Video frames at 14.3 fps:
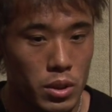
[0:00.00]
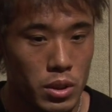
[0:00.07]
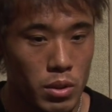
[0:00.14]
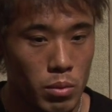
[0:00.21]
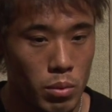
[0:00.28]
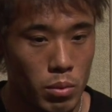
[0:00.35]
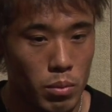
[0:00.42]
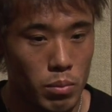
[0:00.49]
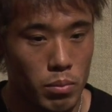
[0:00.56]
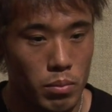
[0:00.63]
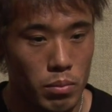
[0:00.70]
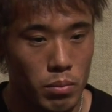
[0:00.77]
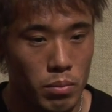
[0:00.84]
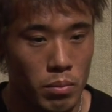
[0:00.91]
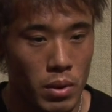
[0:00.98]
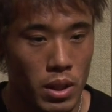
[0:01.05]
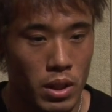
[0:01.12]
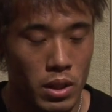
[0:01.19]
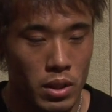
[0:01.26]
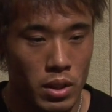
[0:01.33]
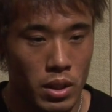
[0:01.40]
でも
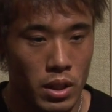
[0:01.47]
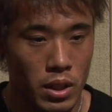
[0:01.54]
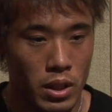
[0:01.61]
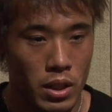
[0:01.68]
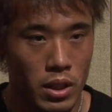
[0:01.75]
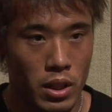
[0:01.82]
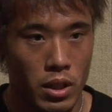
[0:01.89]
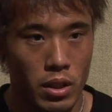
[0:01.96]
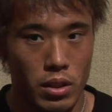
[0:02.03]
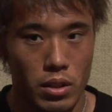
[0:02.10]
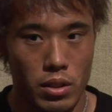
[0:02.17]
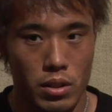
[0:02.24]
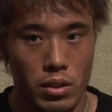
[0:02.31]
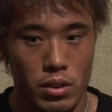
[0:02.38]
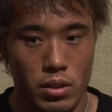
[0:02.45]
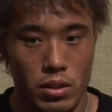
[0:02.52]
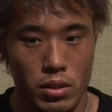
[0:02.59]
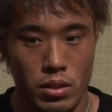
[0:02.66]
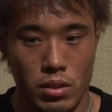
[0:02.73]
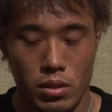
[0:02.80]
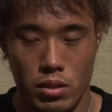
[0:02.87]
周りが
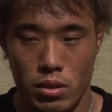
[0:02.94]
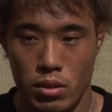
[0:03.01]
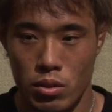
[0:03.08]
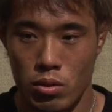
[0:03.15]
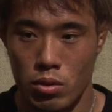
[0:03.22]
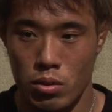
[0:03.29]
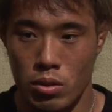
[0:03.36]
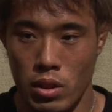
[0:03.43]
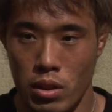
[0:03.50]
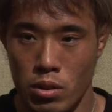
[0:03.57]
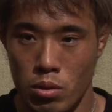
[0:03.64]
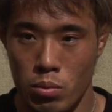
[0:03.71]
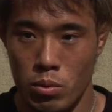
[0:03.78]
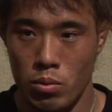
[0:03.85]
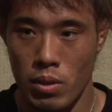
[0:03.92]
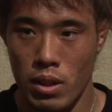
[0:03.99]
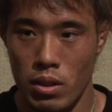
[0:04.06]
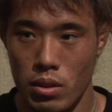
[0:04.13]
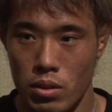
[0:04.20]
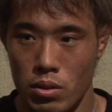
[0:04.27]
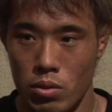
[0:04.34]
そうですね自分
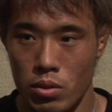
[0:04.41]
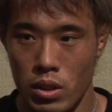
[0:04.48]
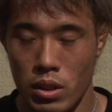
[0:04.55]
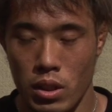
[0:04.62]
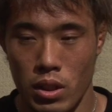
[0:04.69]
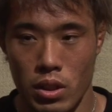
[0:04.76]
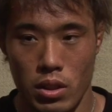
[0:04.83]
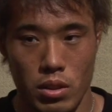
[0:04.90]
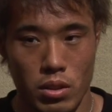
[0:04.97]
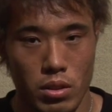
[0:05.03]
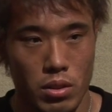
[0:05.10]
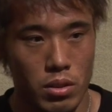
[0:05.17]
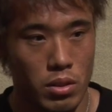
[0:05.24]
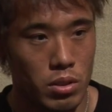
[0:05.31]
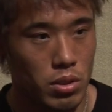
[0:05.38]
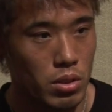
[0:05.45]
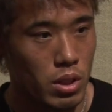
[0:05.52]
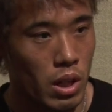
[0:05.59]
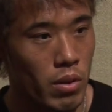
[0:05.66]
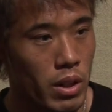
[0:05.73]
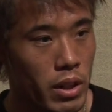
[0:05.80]
はそんなに
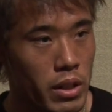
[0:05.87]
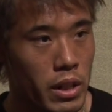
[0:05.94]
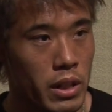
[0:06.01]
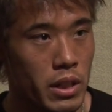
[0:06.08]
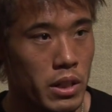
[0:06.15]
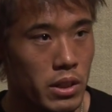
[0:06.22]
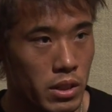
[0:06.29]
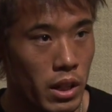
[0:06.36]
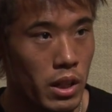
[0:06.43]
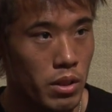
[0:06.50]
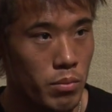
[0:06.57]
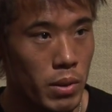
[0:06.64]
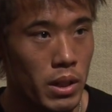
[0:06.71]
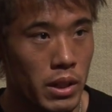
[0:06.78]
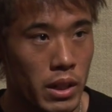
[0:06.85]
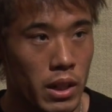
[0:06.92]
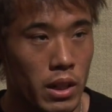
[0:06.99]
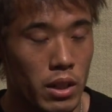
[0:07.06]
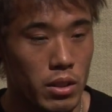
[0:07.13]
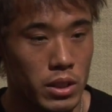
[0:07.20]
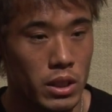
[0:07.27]
変わらないですね周り
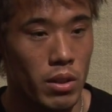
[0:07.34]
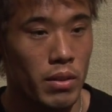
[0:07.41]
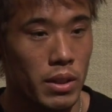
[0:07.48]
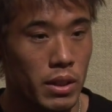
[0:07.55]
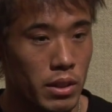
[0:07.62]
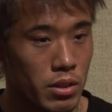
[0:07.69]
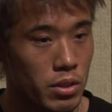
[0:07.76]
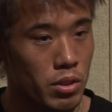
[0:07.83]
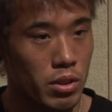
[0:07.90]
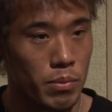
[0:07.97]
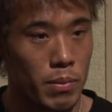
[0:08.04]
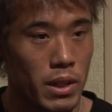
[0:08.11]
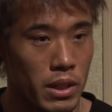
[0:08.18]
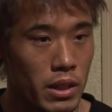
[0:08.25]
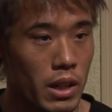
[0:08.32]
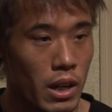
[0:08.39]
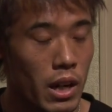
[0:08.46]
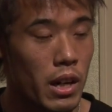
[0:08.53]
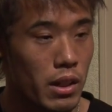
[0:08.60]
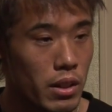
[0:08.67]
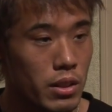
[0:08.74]
が騒くっていうか周りが
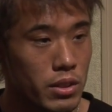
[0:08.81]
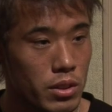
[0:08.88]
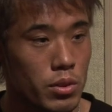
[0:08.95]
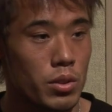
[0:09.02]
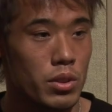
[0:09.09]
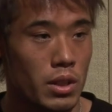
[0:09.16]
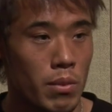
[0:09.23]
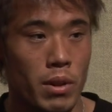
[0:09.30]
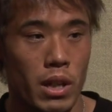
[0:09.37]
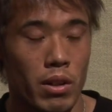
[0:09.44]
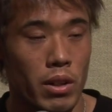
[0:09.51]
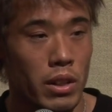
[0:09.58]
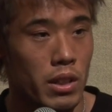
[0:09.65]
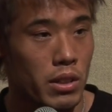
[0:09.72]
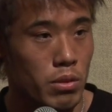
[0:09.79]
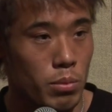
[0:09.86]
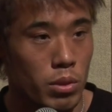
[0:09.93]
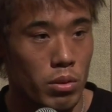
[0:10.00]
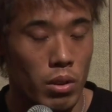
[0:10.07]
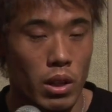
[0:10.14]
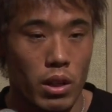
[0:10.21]
はいそうですあんま変わらないです
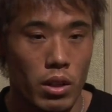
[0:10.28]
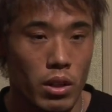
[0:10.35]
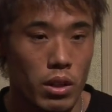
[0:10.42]
僕は。